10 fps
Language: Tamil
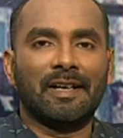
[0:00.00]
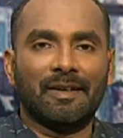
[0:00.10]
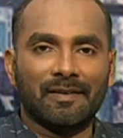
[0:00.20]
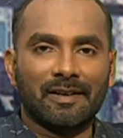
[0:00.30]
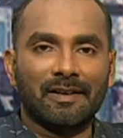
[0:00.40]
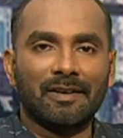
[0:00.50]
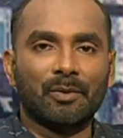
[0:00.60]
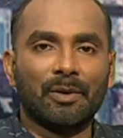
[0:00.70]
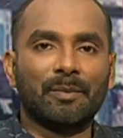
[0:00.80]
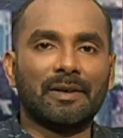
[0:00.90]
அவர்கள்
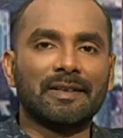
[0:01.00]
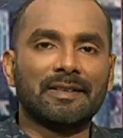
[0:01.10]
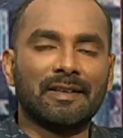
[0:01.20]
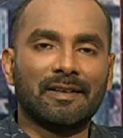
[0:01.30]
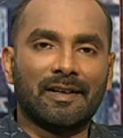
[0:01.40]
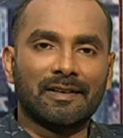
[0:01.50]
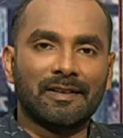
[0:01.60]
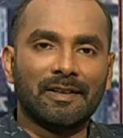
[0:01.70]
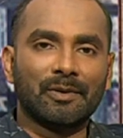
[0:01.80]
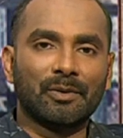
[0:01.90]
குறிப்பிட்ட சில
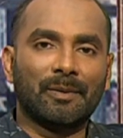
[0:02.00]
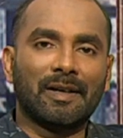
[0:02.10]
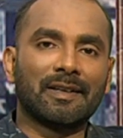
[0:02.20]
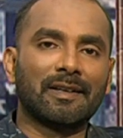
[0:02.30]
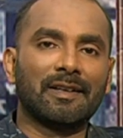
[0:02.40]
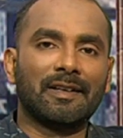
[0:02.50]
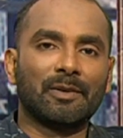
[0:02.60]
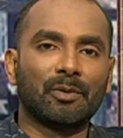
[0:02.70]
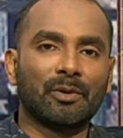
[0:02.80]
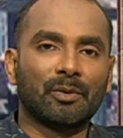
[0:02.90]
நாட்களே
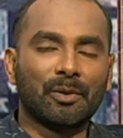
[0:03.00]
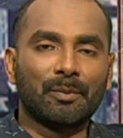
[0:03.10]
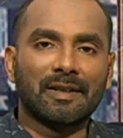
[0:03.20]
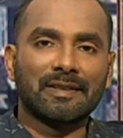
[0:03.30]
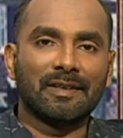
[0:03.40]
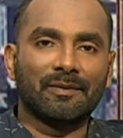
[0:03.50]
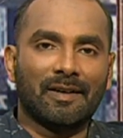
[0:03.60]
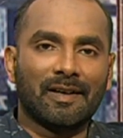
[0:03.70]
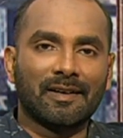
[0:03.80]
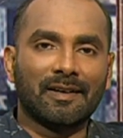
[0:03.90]
மாதங்களிலே குறி குறிப்பிட்ட சில
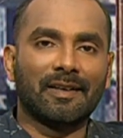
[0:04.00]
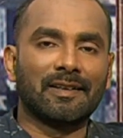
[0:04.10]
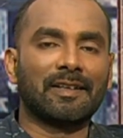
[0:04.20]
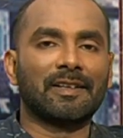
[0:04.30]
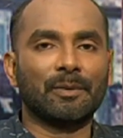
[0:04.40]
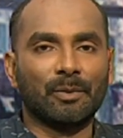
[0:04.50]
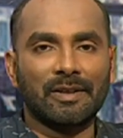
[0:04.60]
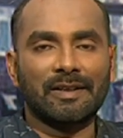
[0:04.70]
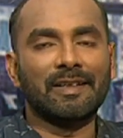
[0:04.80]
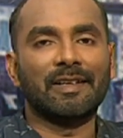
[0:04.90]
வாரங்களை அதுக்கென்று
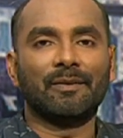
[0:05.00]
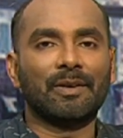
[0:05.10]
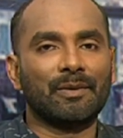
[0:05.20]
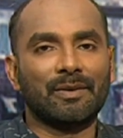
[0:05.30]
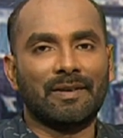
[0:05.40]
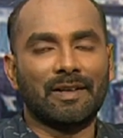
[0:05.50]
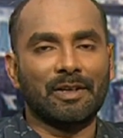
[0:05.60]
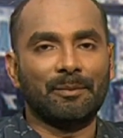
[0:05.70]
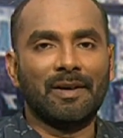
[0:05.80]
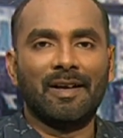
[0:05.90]
ஒதுக்கி இங்கே வருவது
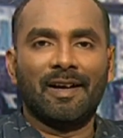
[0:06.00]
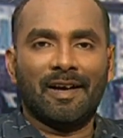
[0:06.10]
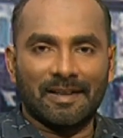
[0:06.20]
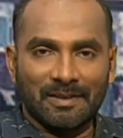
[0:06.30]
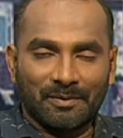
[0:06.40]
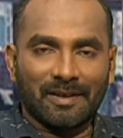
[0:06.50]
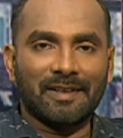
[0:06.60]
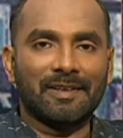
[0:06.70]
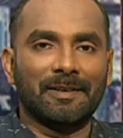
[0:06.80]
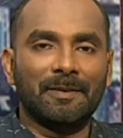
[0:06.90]
வழக்கம் அந்த
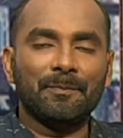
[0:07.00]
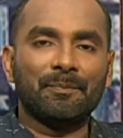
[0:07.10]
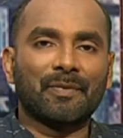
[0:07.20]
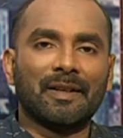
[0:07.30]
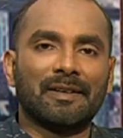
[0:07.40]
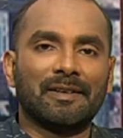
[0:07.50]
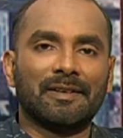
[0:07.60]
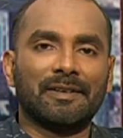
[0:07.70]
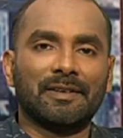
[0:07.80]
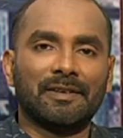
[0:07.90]
வகையில்
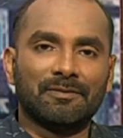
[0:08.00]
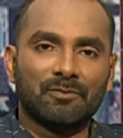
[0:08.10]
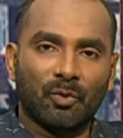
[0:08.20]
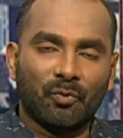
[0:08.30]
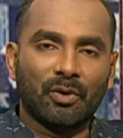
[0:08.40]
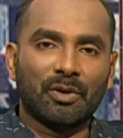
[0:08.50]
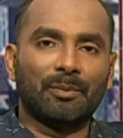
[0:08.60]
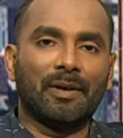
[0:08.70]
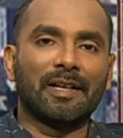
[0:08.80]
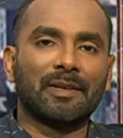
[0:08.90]
ஒவ்வொரு
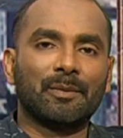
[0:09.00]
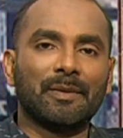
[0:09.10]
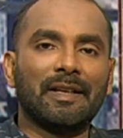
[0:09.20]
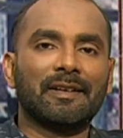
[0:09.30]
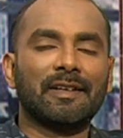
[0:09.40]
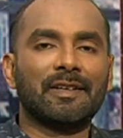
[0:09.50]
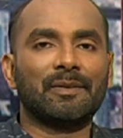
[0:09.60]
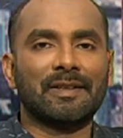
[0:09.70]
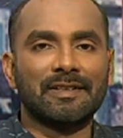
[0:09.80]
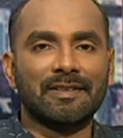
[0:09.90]
மாதமும் இலங்கைக்கு
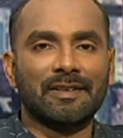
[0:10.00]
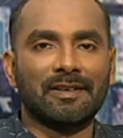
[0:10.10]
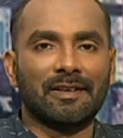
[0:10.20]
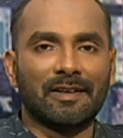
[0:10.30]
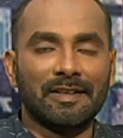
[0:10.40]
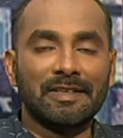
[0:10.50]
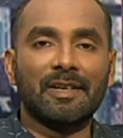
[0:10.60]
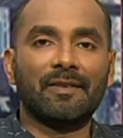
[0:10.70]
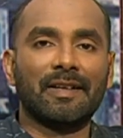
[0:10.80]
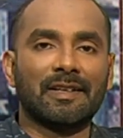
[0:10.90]
வந்து செல்கின்ற
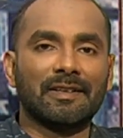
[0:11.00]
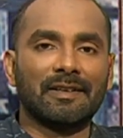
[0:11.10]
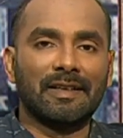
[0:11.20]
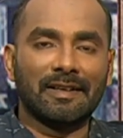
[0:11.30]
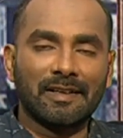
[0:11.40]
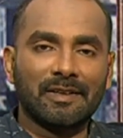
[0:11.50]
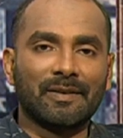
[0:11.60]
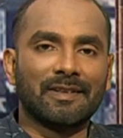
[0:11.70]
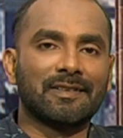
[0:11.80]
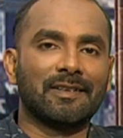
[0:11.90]
இந்தியாவிலிருந்து இலங்கைக்கு
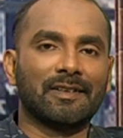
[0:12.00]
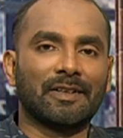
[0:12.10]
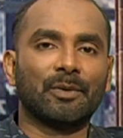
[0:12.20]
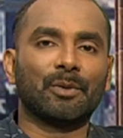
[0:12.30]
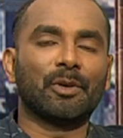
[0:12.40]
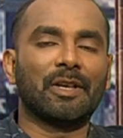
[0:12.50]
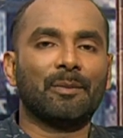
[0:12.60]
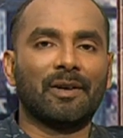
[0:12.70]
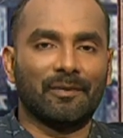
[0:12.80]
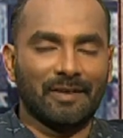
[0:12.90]
வந்து செல்கின்ற ஒரு
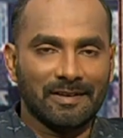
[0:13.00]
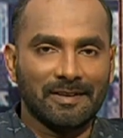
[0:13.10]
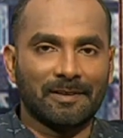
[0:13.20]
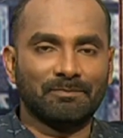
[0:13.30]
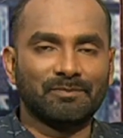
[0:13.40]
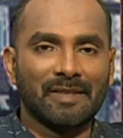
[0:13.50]
முக்கியமான வைத்தியர்